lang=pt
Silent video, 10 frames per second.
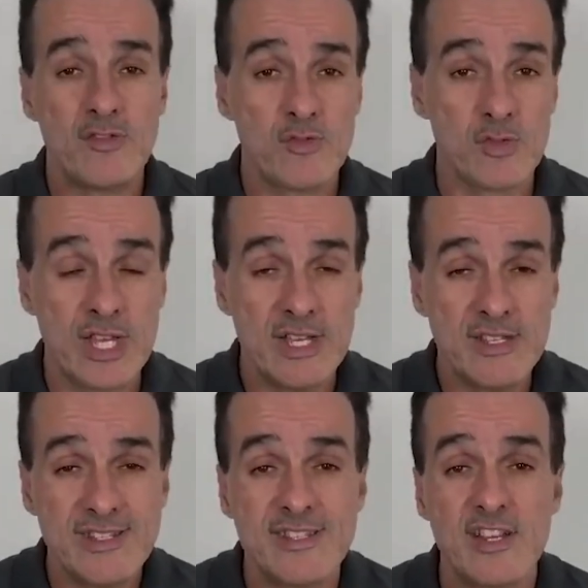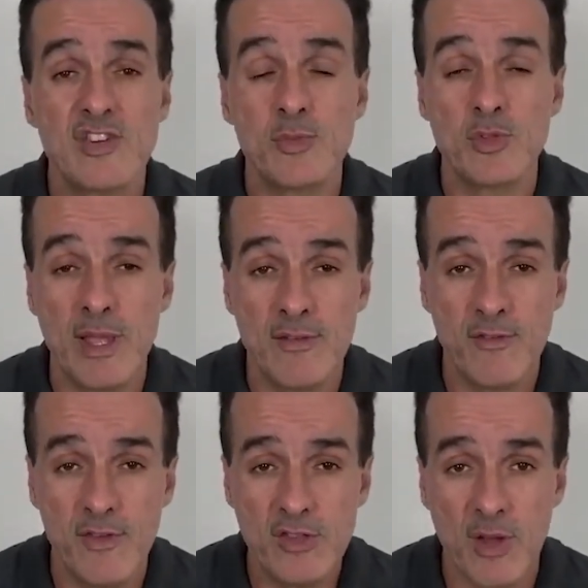estudante, seja muito
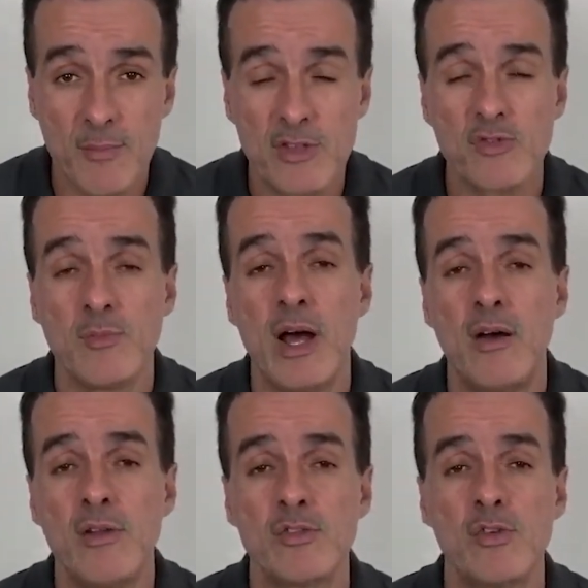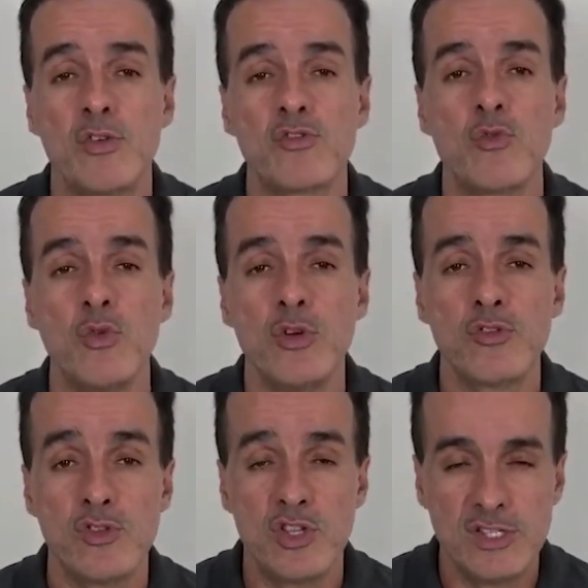bem-vindo a mais uma aula do nosso
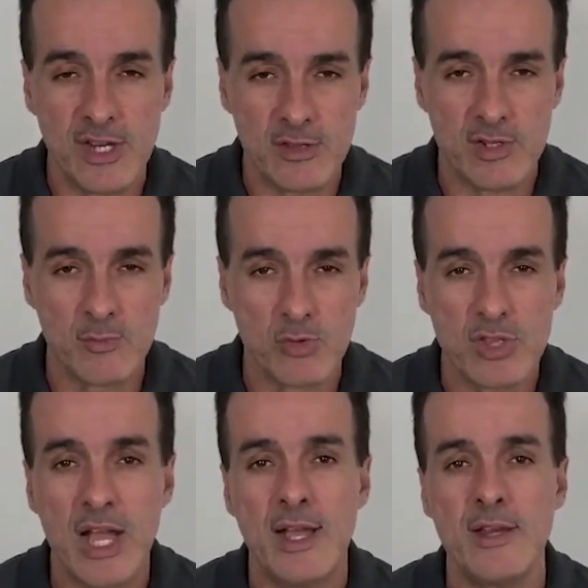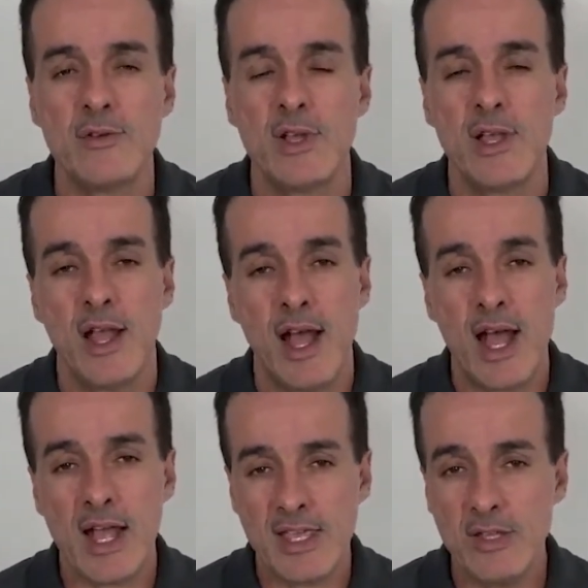curso de Direito Tributário,
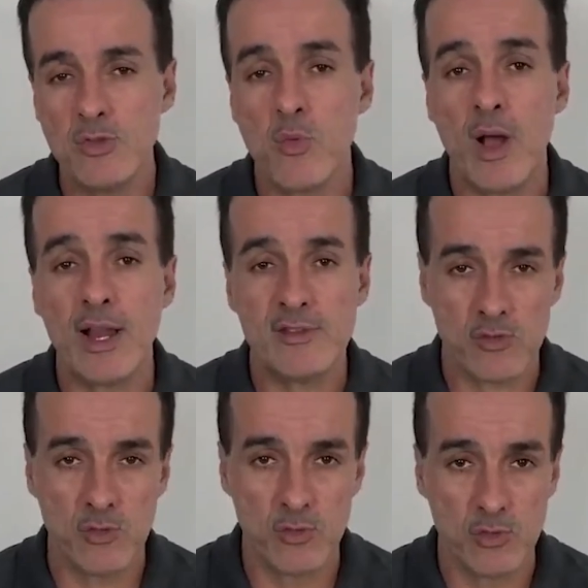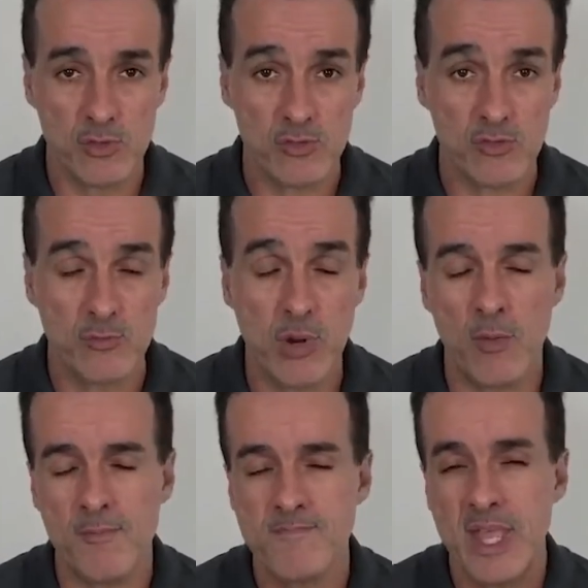aqui do Qualis Concursos.
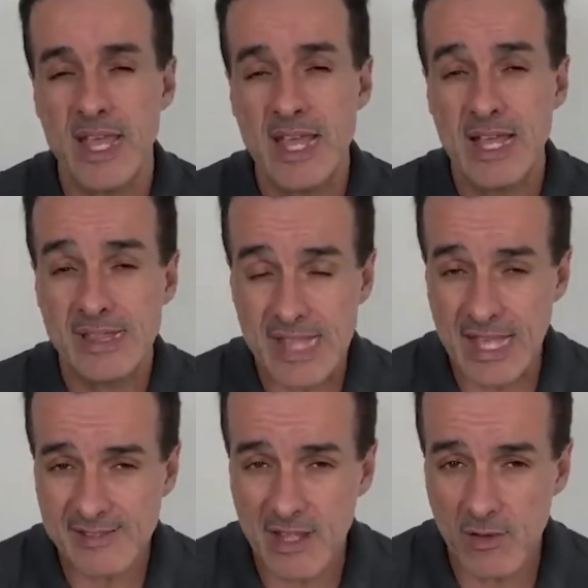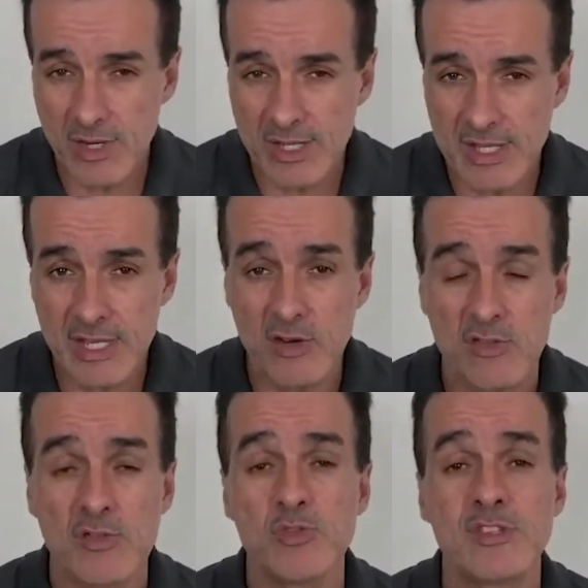Bom, nesta aula aqui
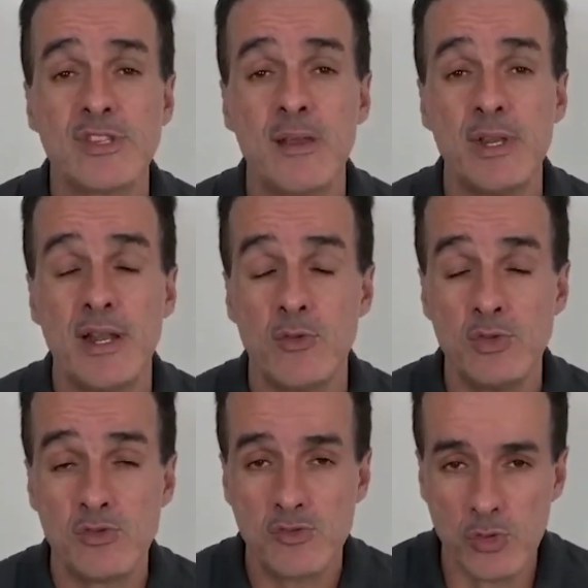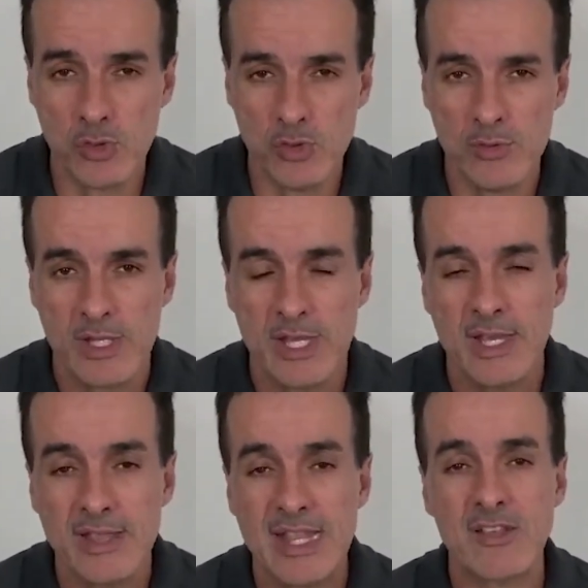nós vamos terminar o estudo
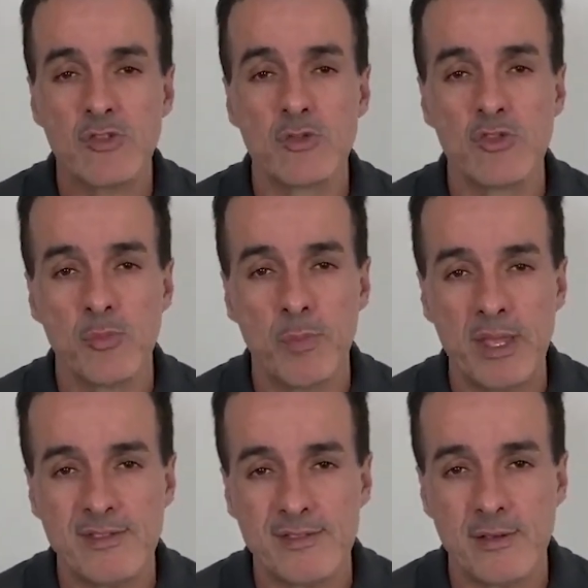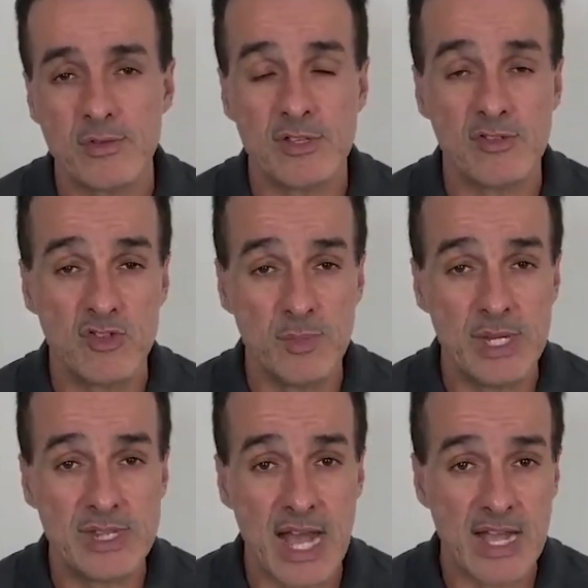da suspensão de
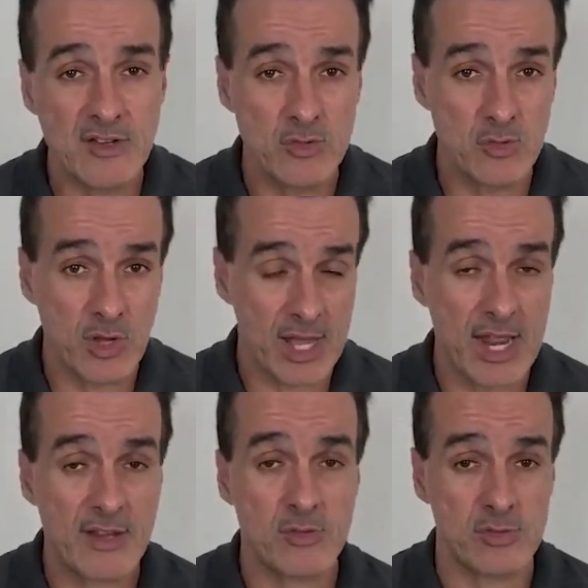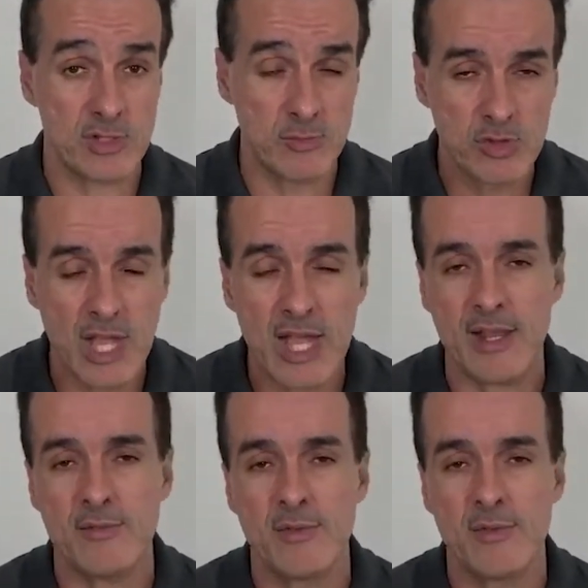exigibilidade do crédito tributário,